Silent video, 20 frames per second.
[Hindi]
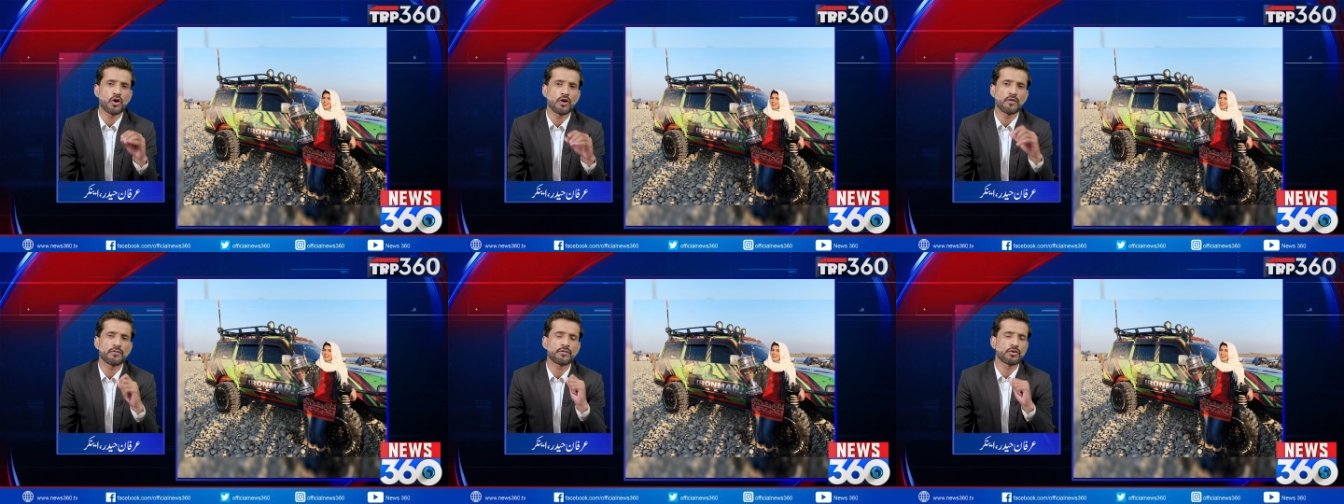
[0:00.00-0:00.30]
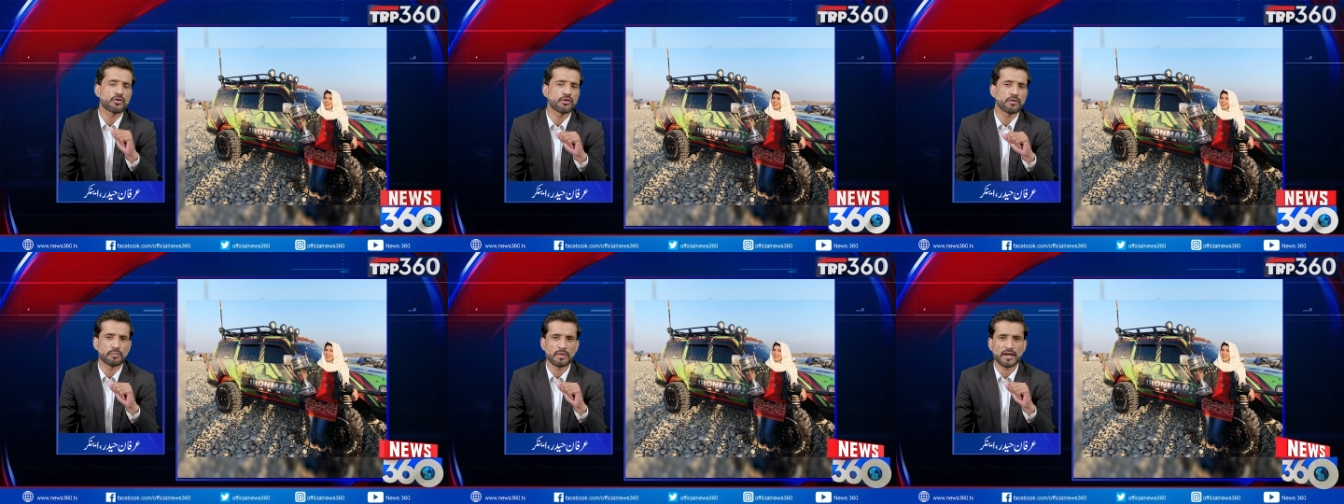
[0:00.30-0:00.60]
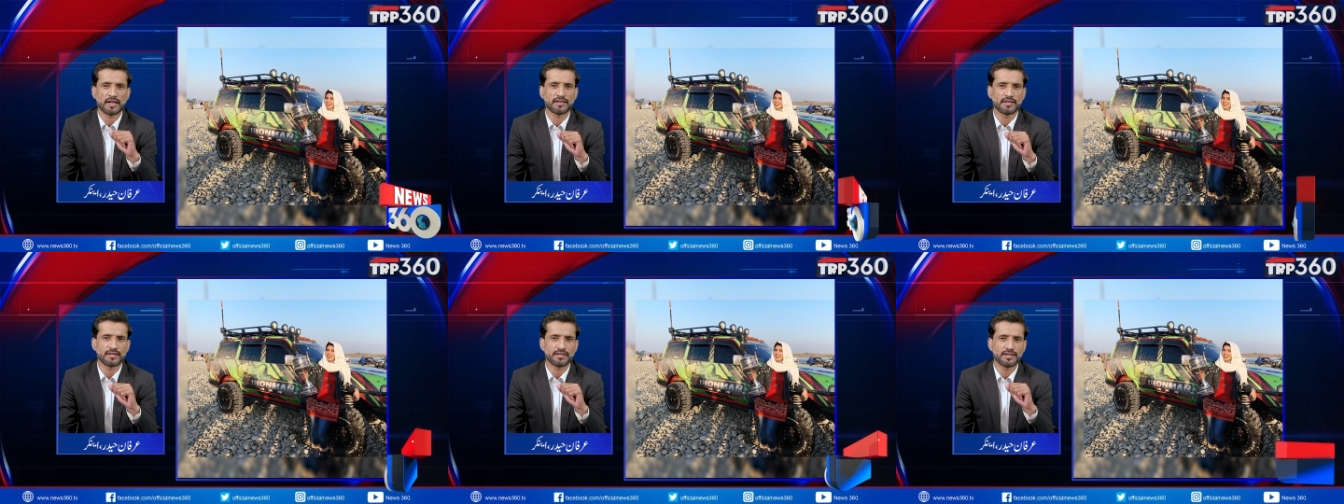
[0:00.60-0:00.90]
ऑफ रोड
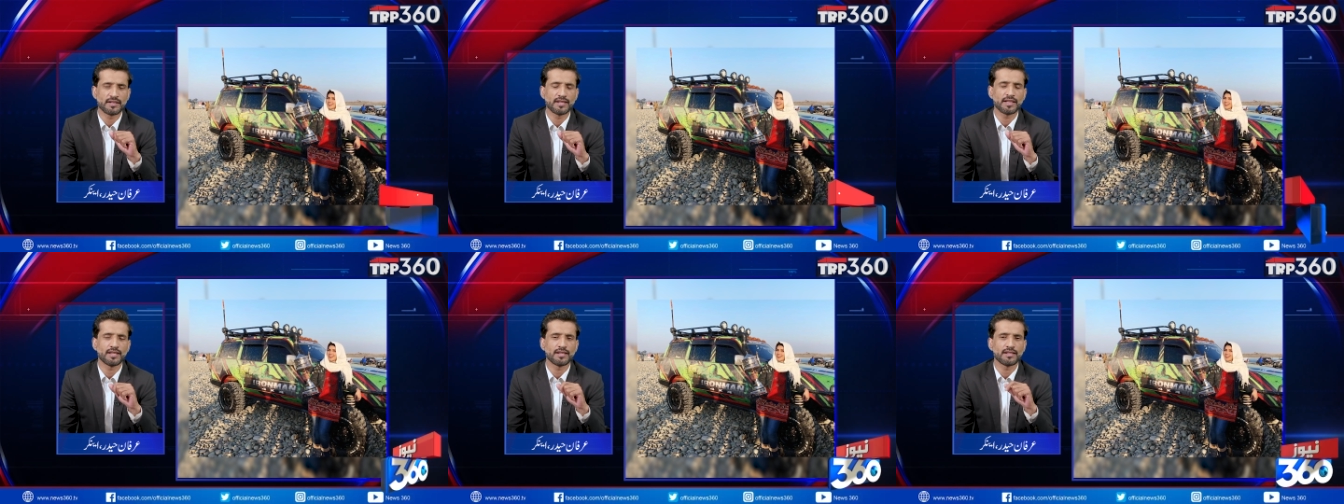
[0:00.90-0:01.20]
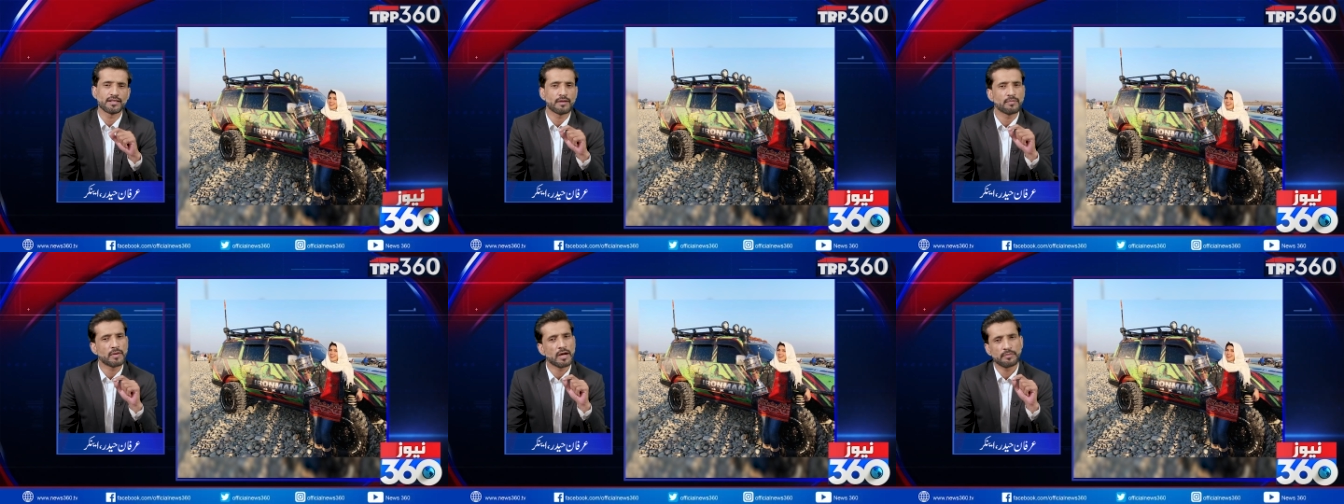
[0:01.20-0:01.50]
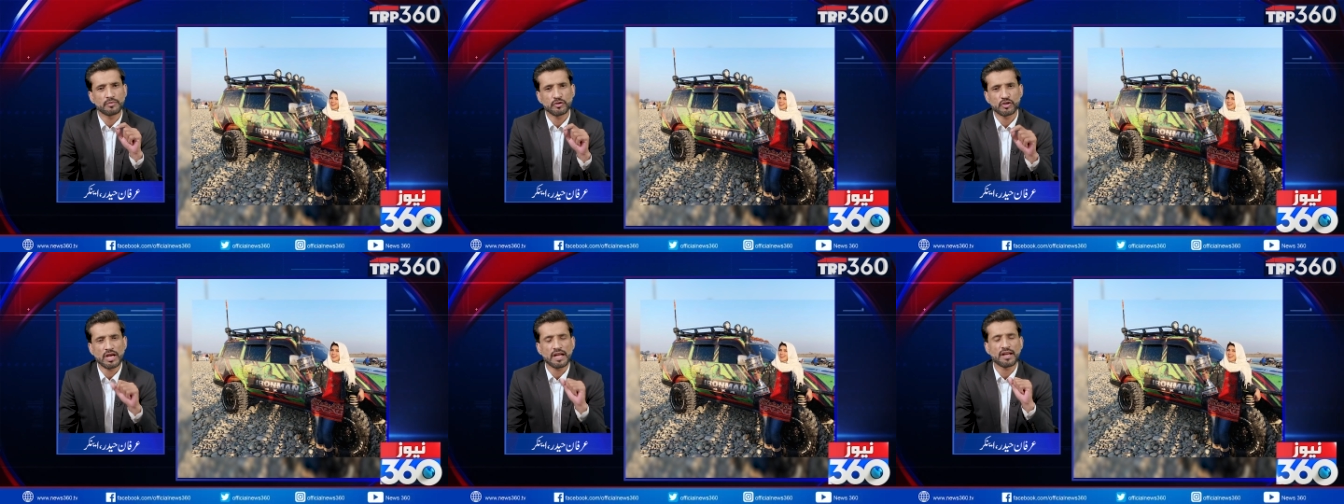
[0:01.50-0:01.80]
प्रैक्टिस की थी जब
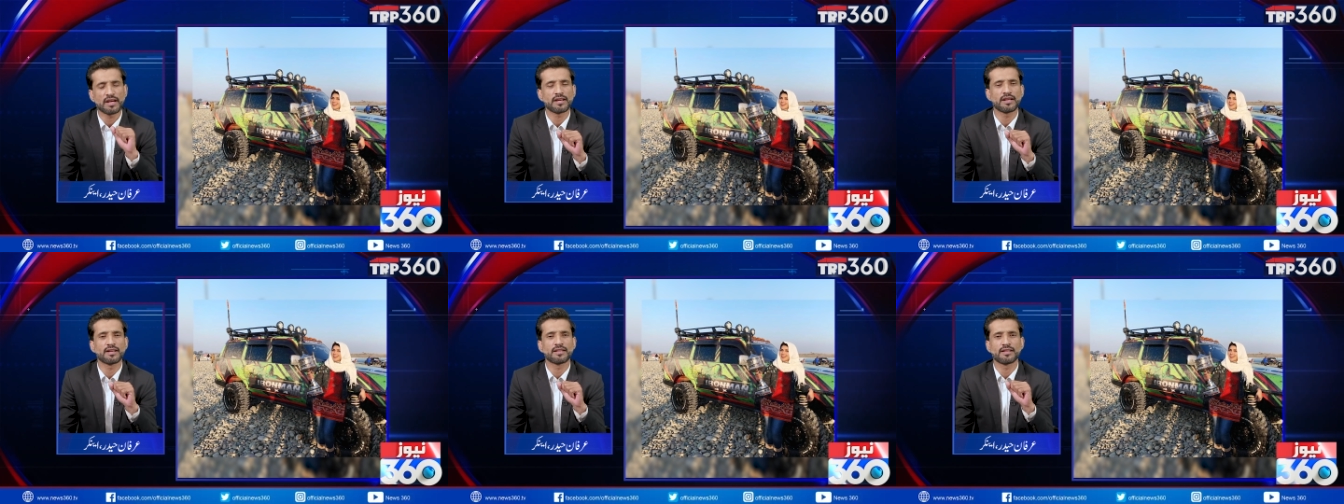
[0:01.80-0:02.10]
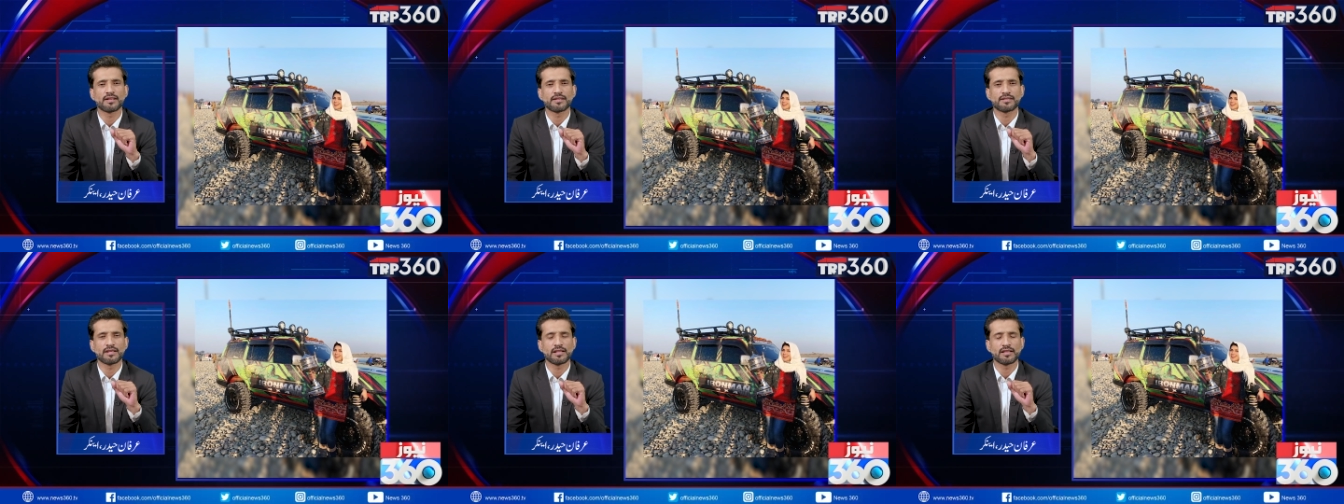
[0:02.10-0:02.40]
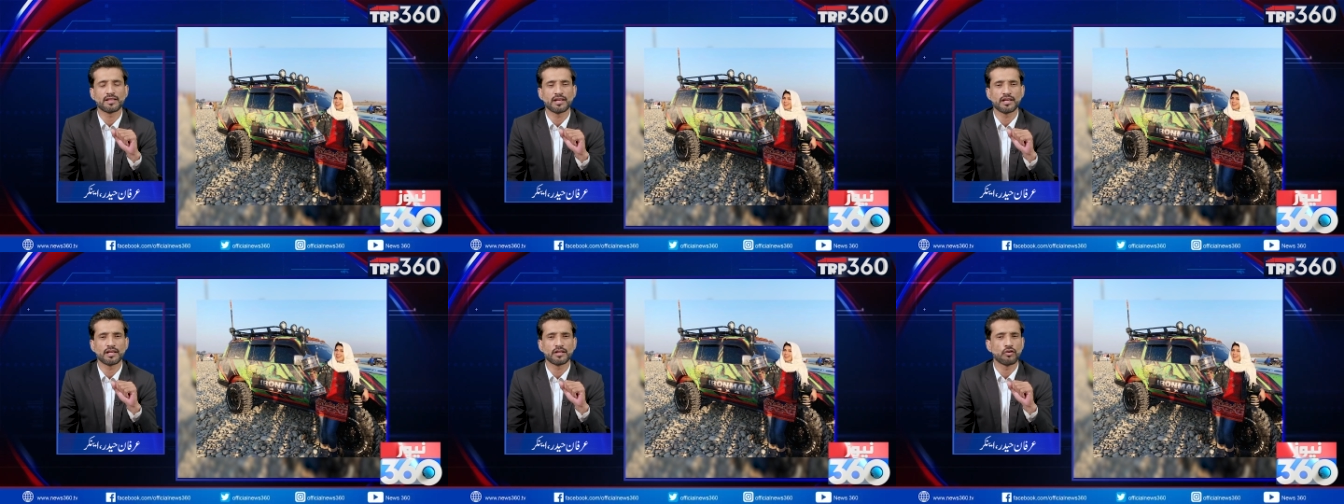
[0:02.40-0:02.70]
आप शहर के अंदर
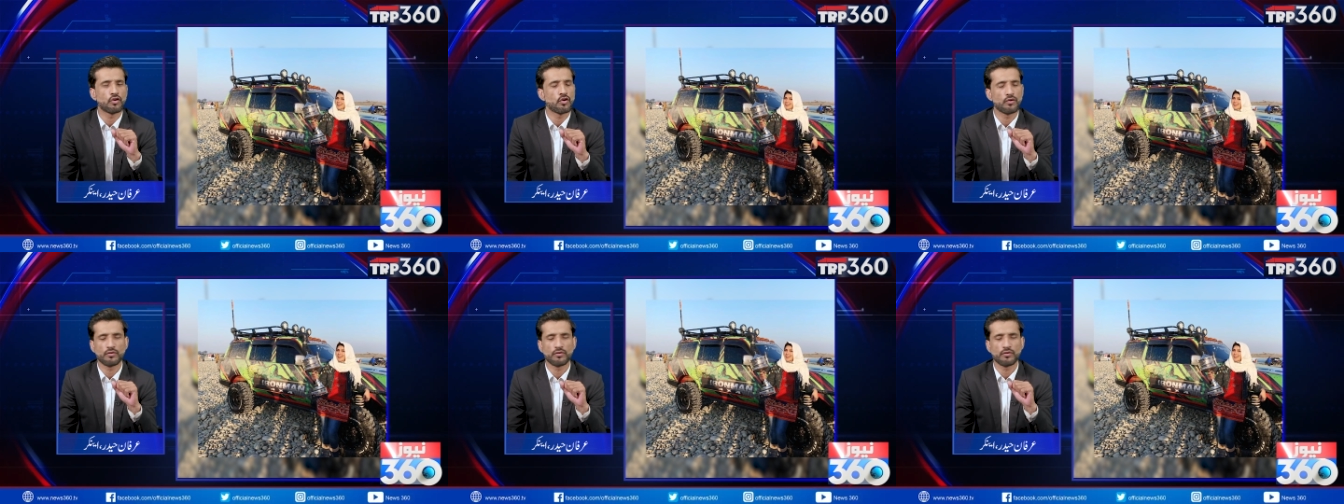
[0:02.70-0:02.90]
चलते हैं तो